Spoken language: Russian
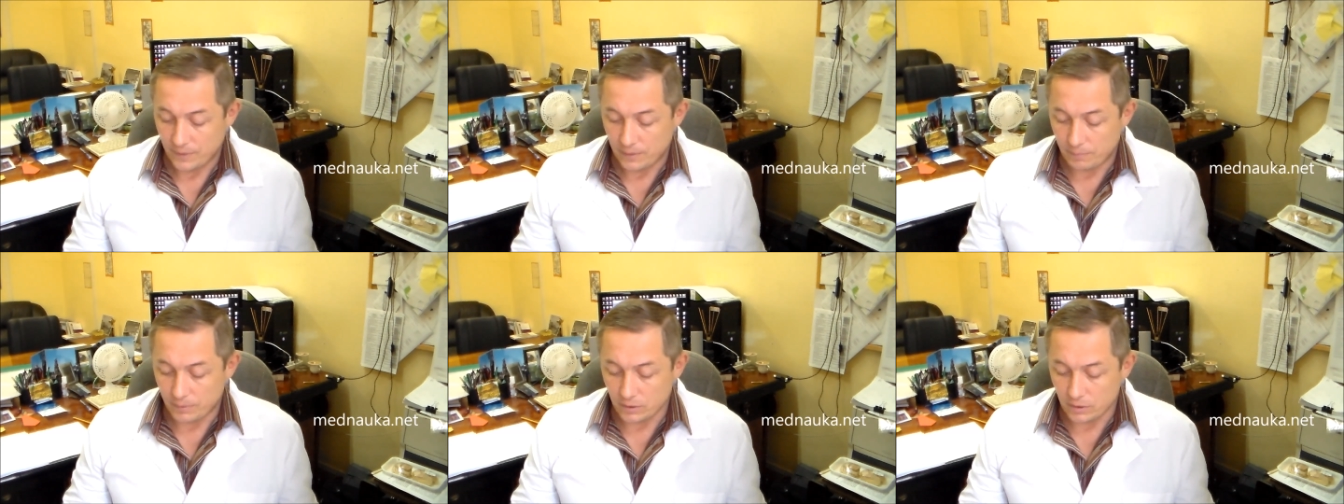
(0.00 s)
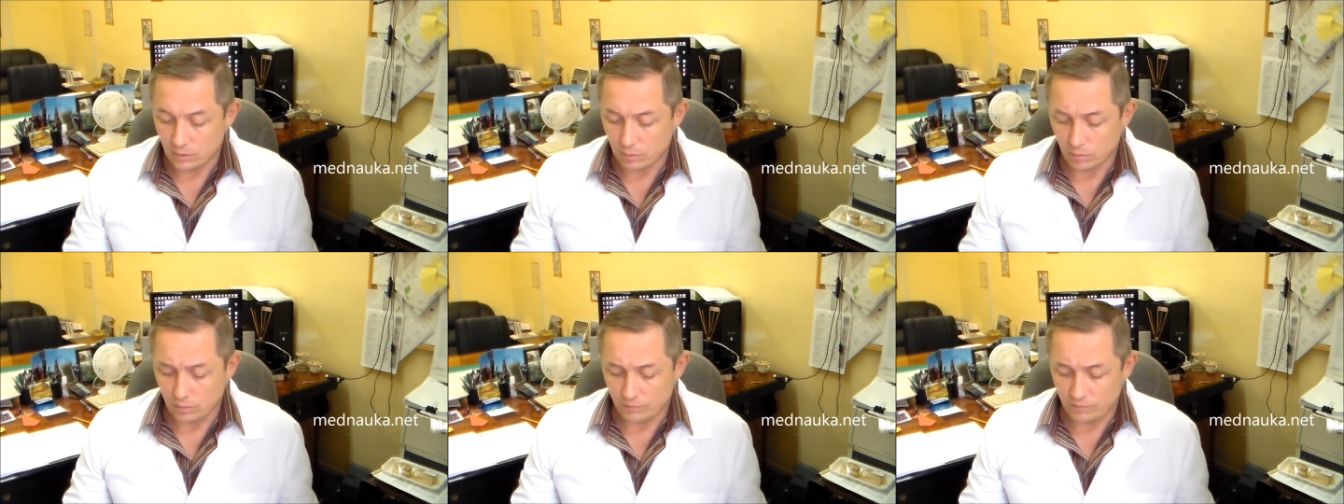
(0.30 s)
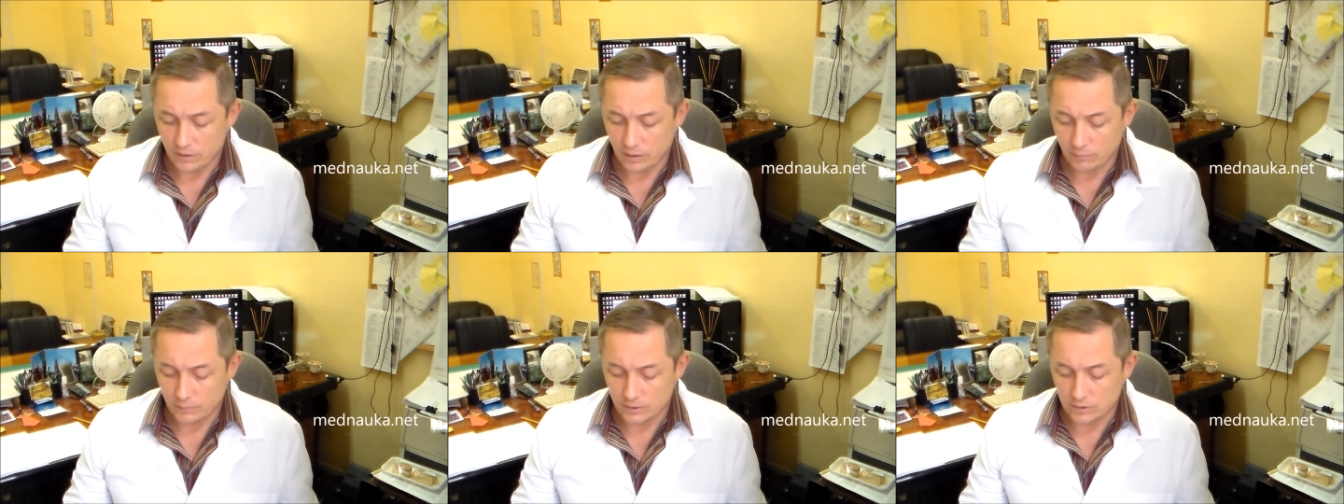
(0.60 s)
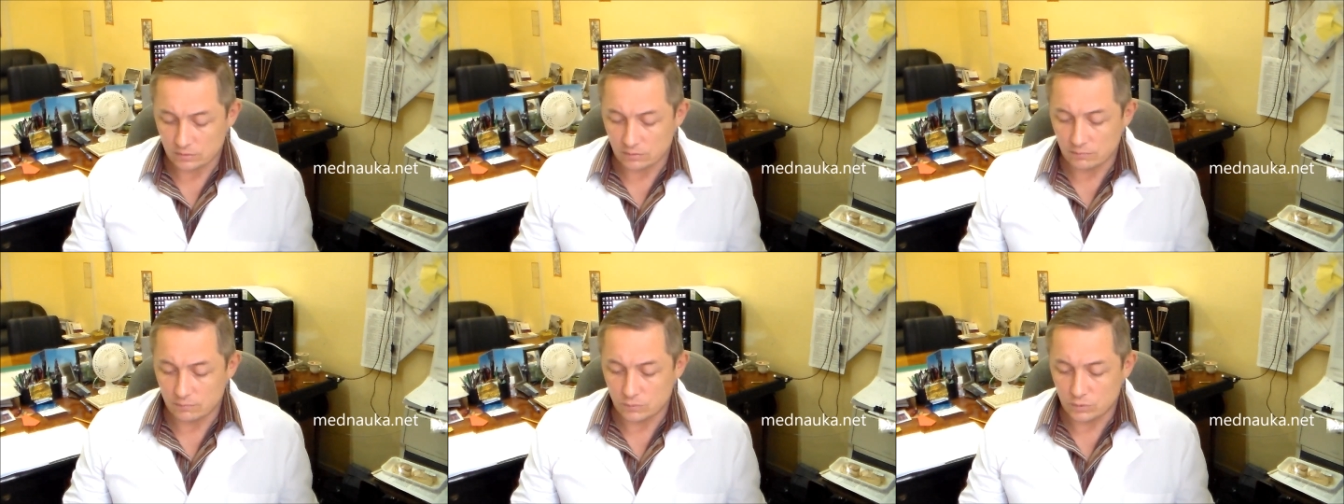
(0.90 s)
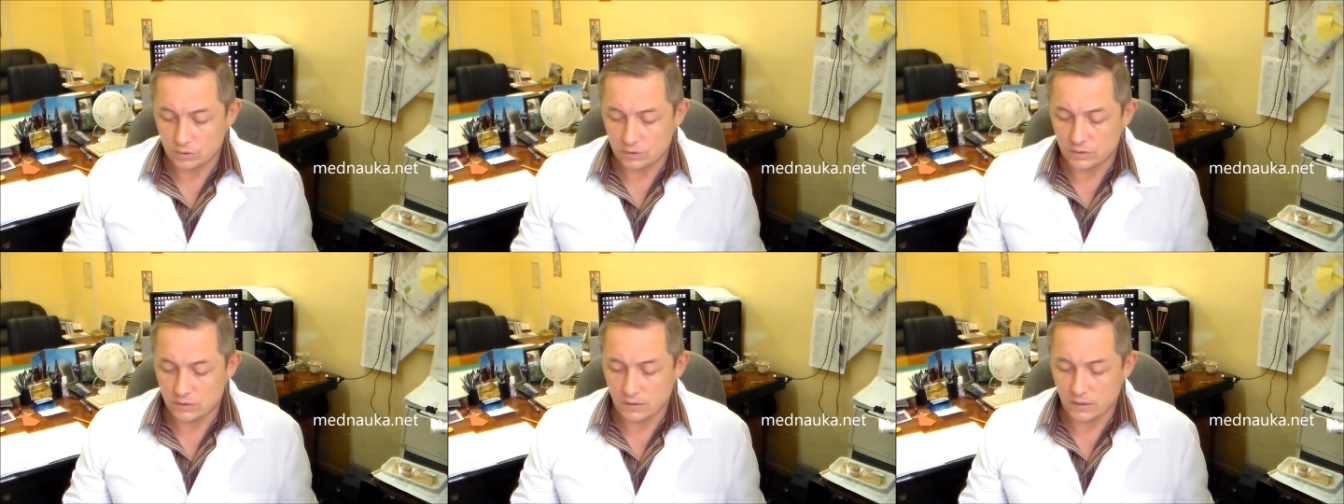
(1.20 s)
Дополнительную информацию вы
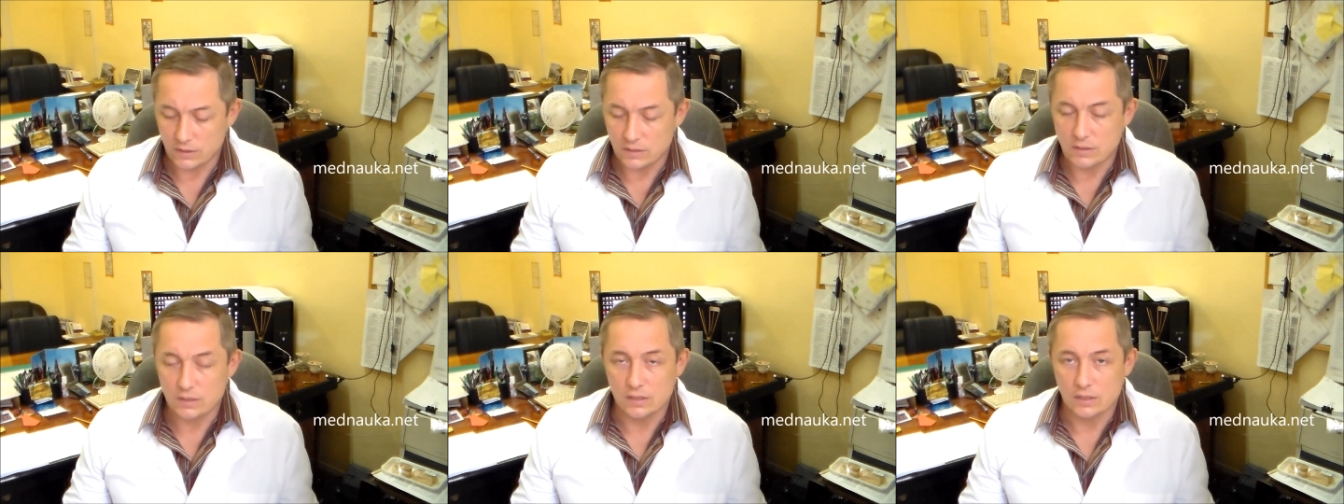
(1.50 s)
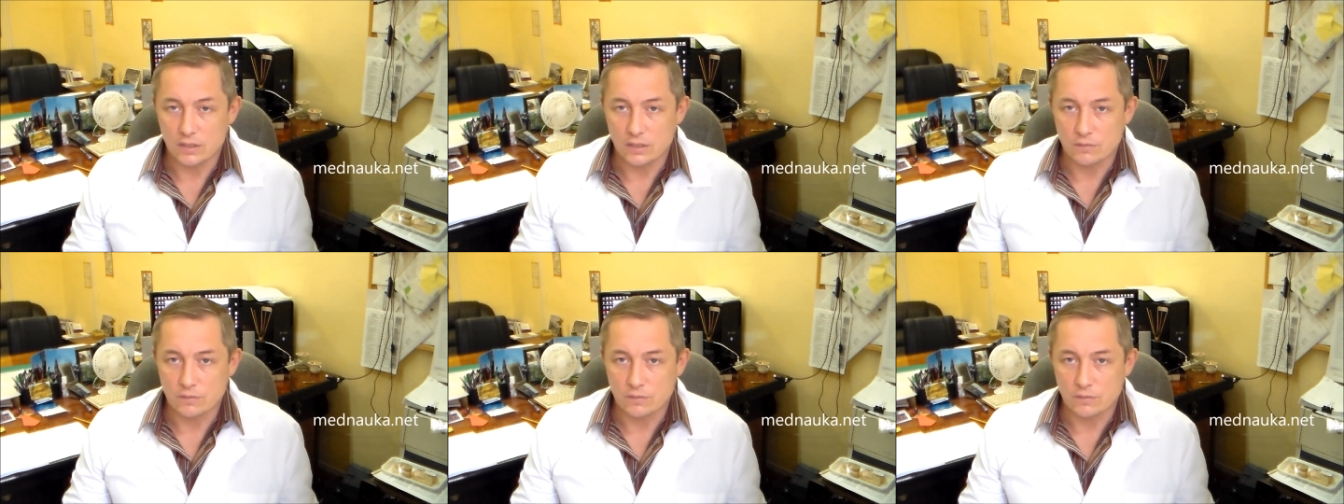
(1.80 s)
можете найти на